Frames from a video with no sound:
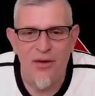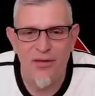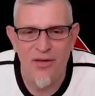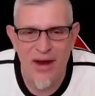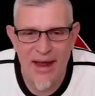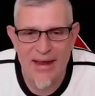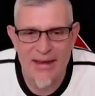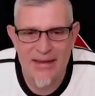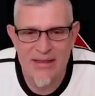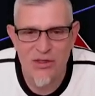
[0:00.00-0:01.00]
Fleck
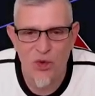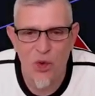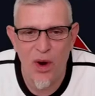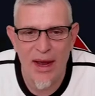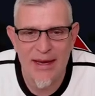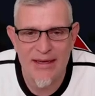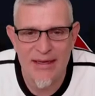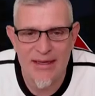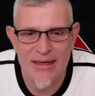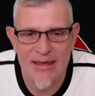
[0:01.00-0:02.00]
zu
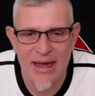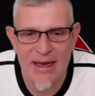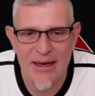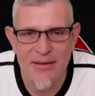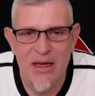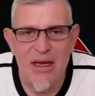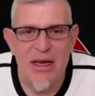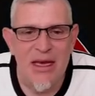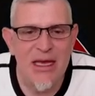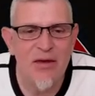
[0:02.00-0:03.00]
entdecken.
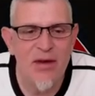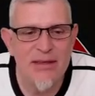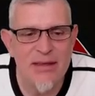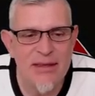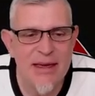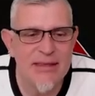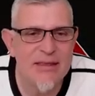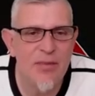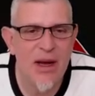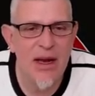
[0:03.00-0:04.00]
Ich wechsle
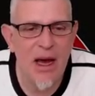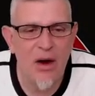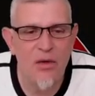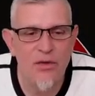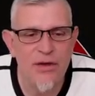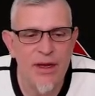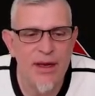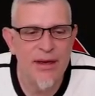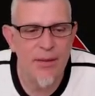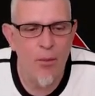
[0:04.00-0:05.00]
jetzt mal auf
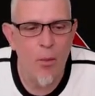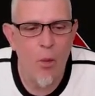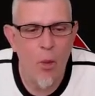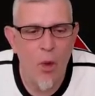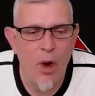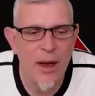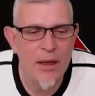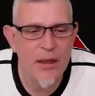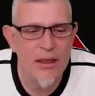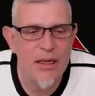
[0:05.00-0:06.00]
den
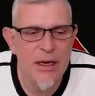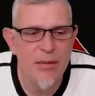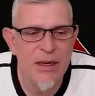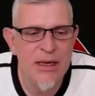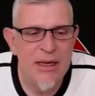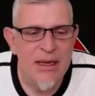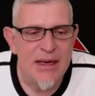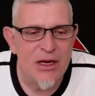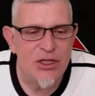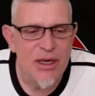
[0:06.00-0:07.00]
Morgenhimmel,
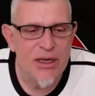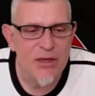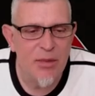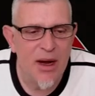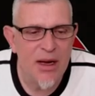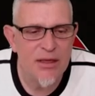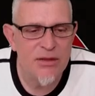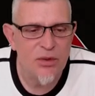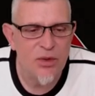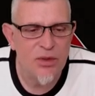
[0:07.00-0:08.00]
da stelle ich mal
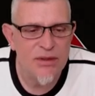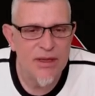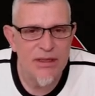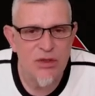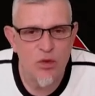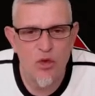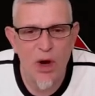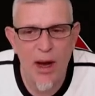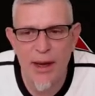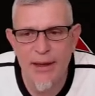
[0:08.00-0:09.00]
so 6
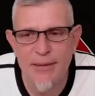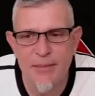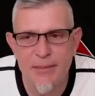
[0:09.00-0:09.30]
Uhr ein